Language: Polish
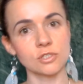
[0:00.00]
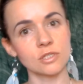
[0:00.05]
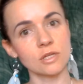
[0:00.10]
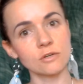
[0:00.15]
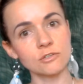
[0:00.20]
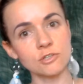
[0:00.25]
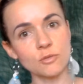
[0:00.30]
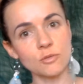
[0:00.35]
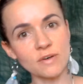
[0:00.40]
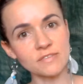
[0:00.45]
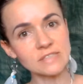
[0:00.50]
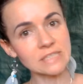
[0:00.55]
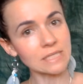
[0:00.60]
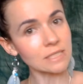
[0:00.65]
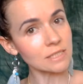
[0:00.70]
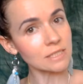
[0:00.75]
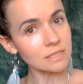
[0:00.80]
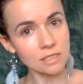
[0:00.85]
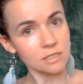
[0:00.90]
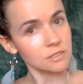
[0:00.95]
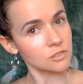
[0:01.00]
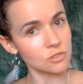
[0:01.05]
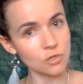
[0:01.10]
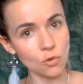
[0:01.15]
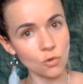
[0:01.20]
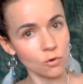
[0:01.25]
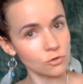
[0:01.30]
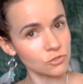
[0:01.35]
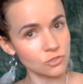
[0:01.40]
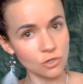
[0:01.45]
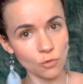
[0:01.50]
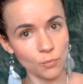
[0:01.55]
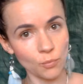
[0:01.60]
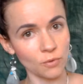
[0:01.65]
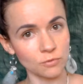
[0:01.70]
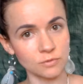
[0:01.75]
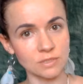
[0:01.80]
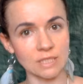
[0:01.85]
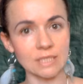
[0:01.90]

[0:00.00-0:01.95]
że ta osoba wcale nie jest tą osobą,